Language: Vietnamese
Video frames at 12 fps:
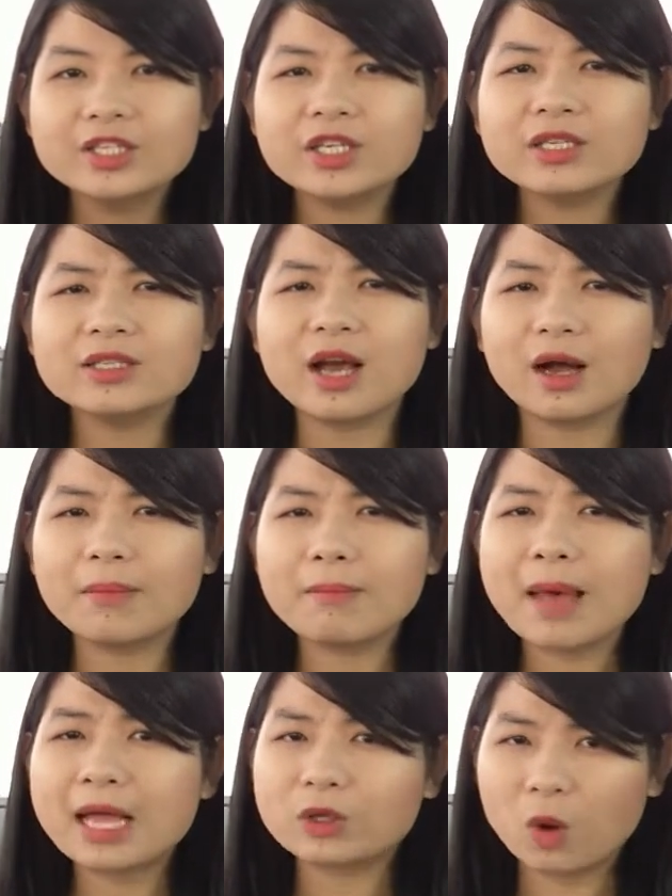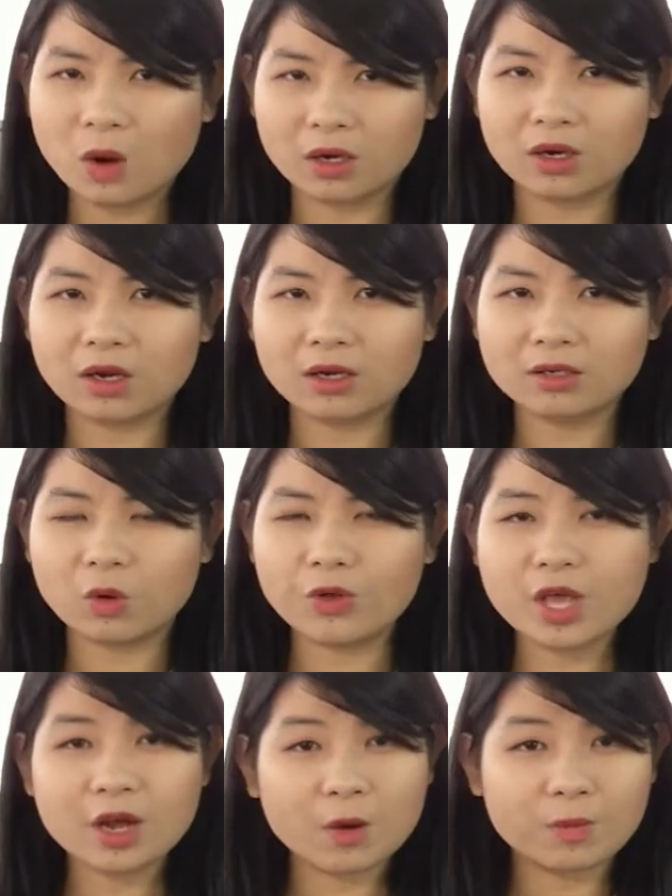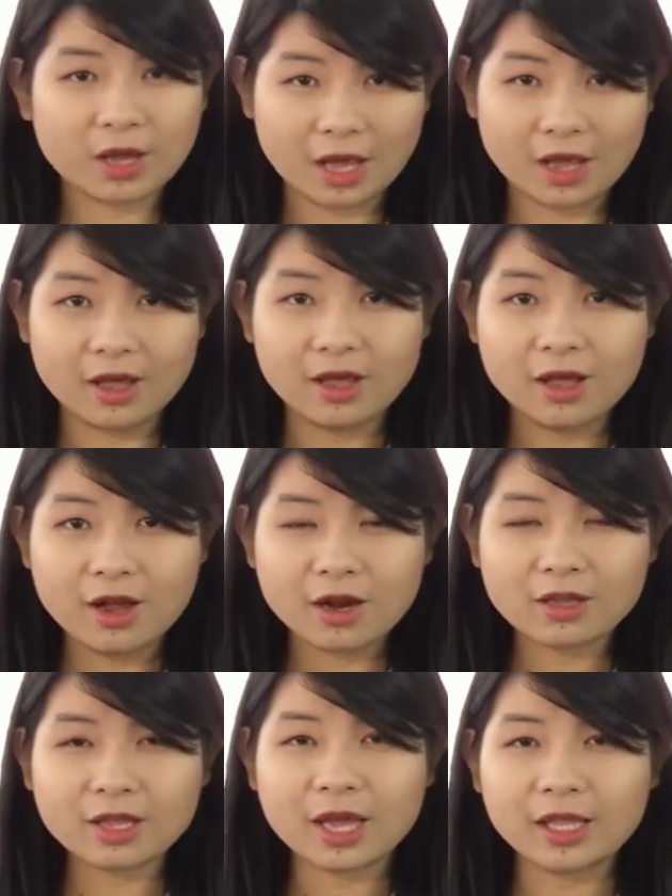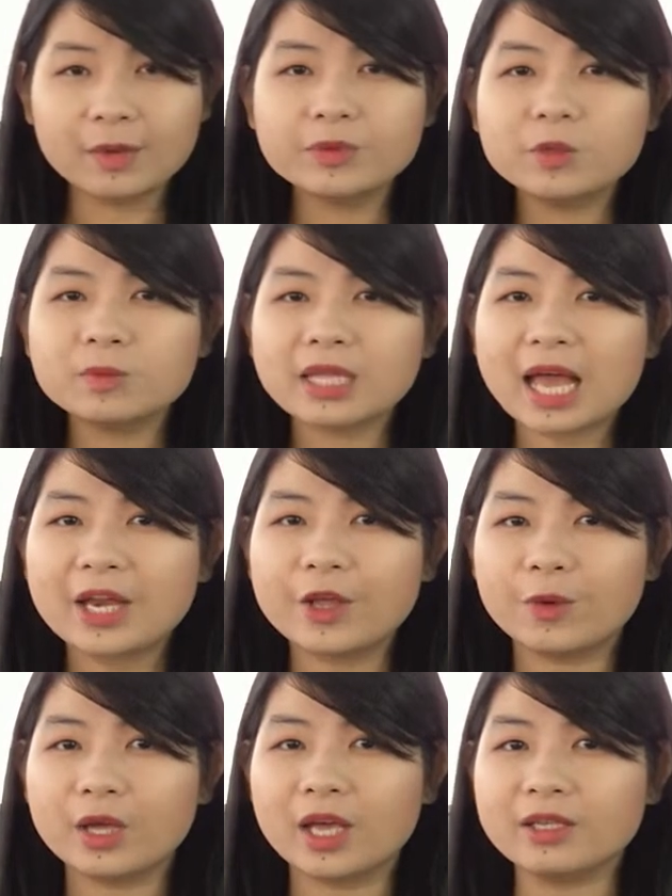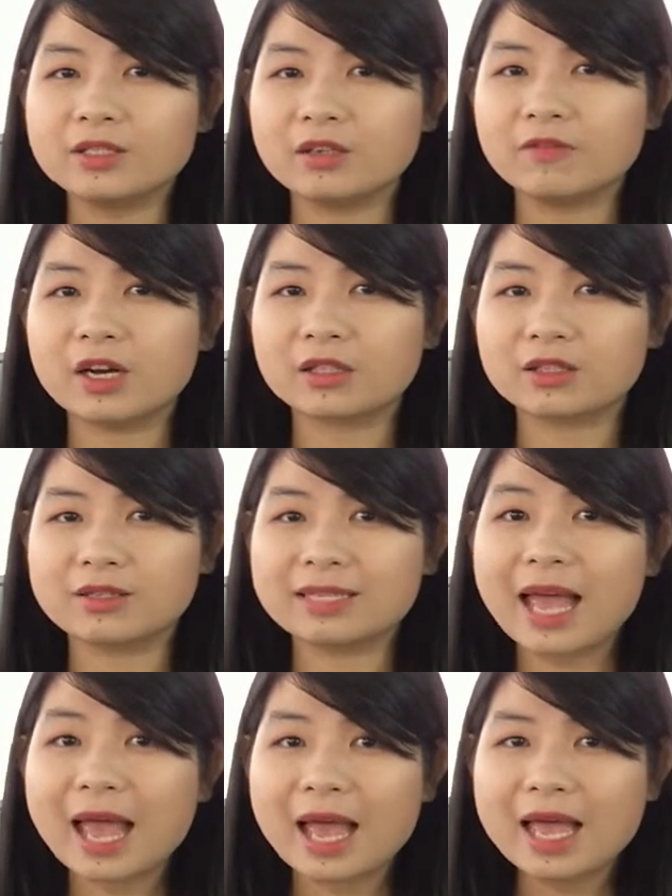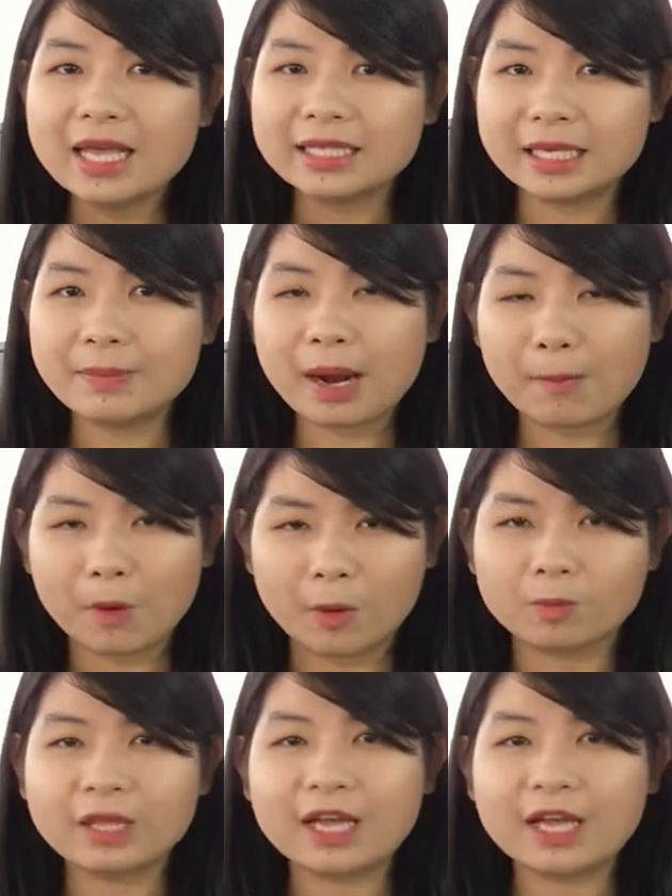chiếc nhẫn ma thuật của giới công nghệ có thể giúp chúng ta điều khiển sự vật từ xa chỉ bằng một động